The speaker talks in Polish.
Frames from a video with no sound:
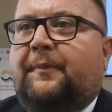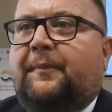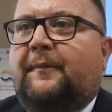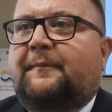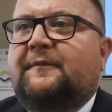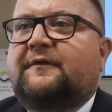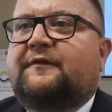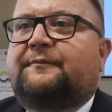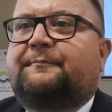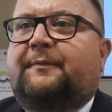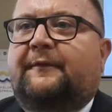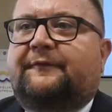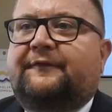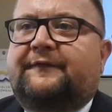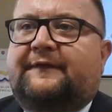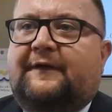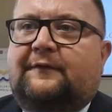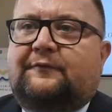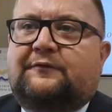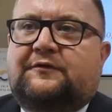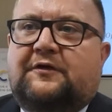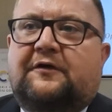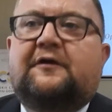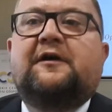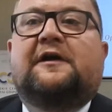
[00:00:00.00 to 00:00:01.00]
Pomysł
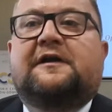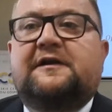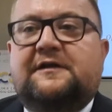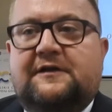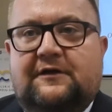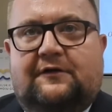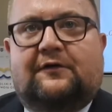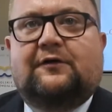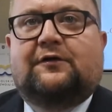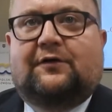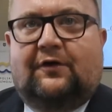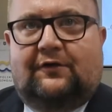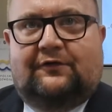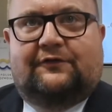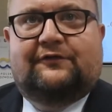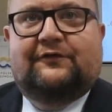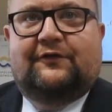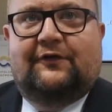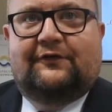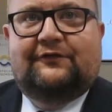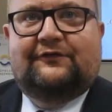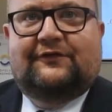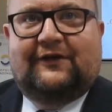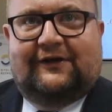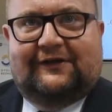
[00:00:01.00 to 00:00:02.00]
powstał w trochę innych
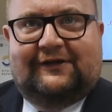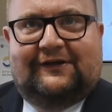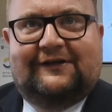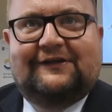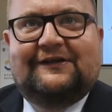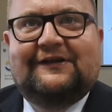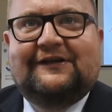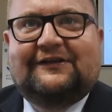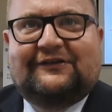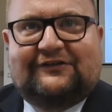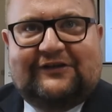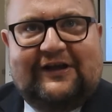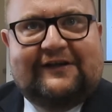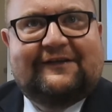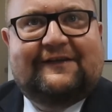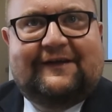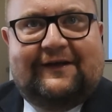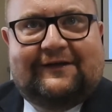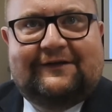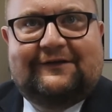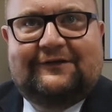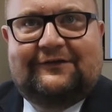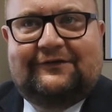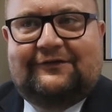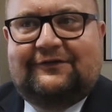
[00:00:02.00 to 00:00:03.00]
okolicznościach i innych
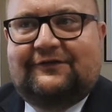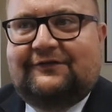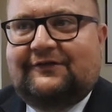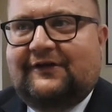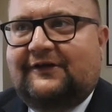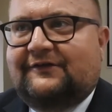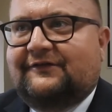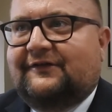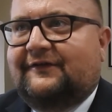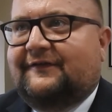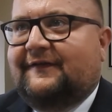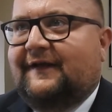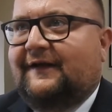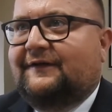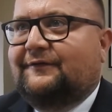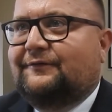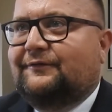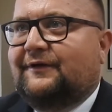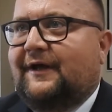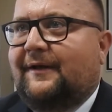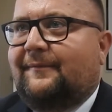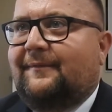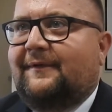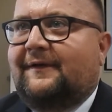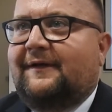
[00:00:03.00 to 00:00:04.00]
czasach niż dzisiaj się
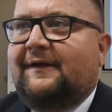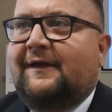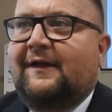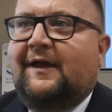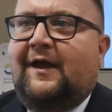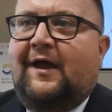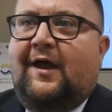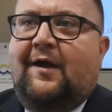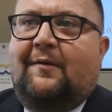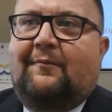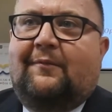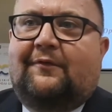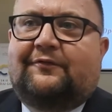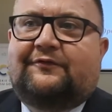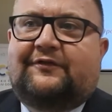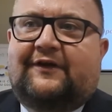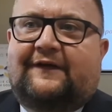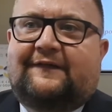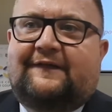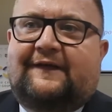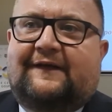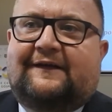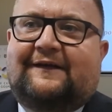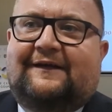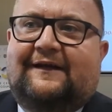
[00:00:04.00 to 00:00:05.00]
znajdujemy, bo w
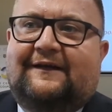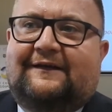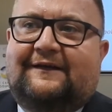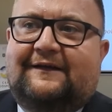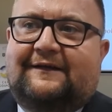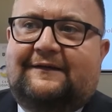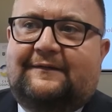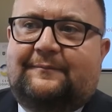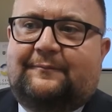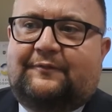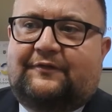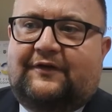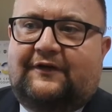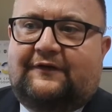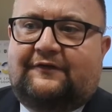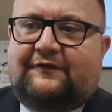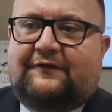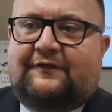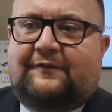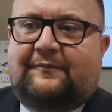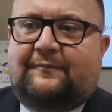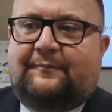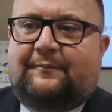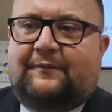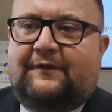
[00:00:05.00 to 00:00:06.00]
czasach, kiedy
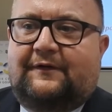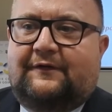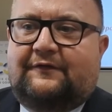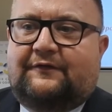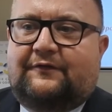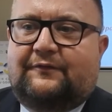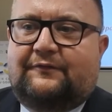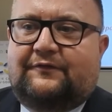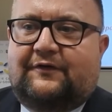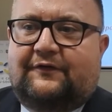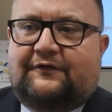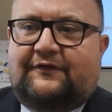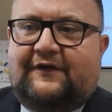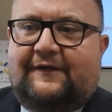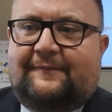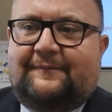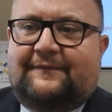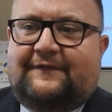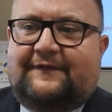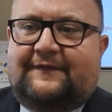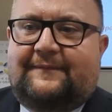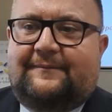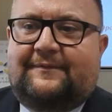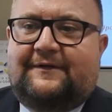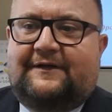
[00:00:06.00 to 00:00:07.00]

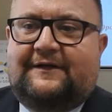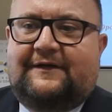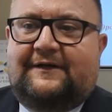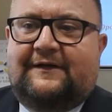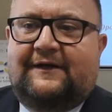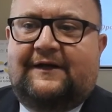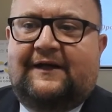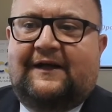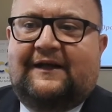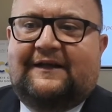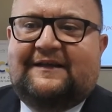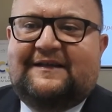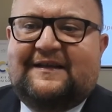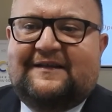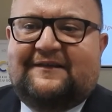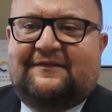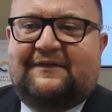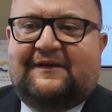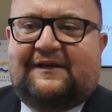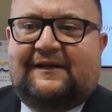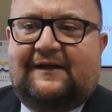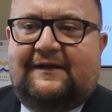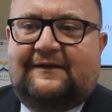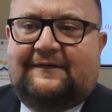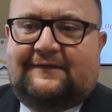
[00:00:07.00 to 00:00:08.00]
cudzoziemcy byli
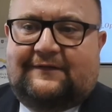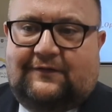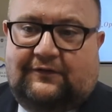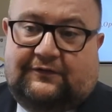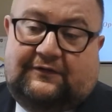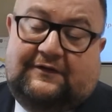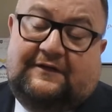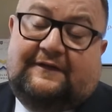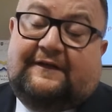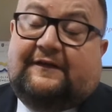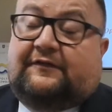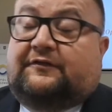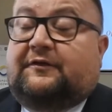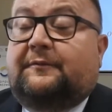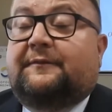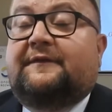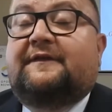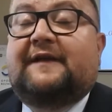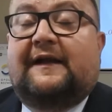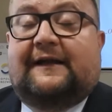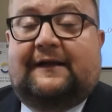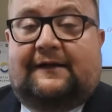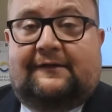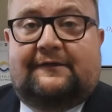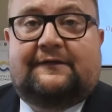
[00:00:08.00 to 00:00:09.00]
niezwykle istotni, zresztą
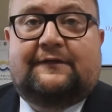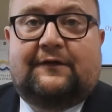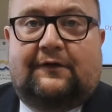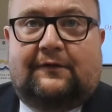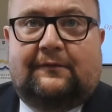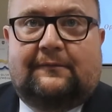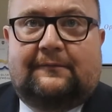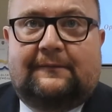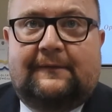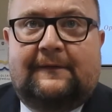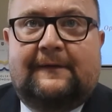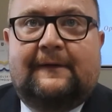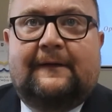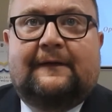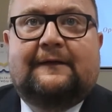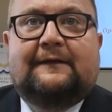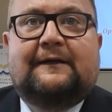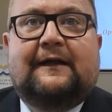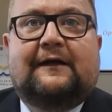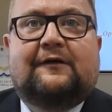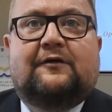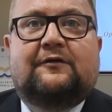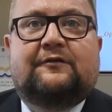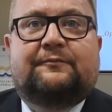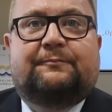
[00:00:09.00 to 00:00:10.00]
nadal są,
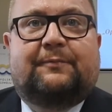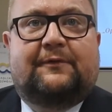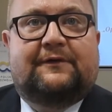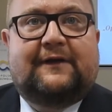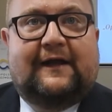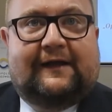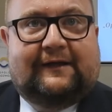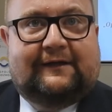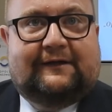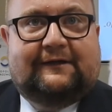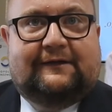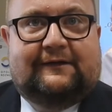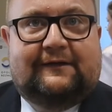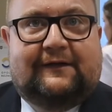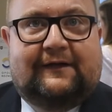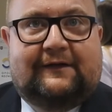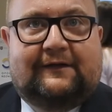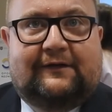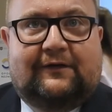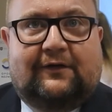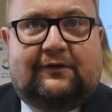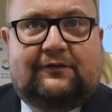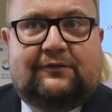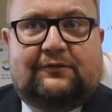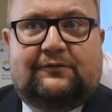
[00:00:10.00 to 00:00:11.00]
dla gospodarki
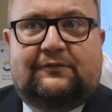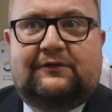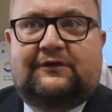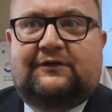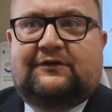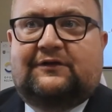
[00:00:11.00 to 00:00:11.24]
regionu.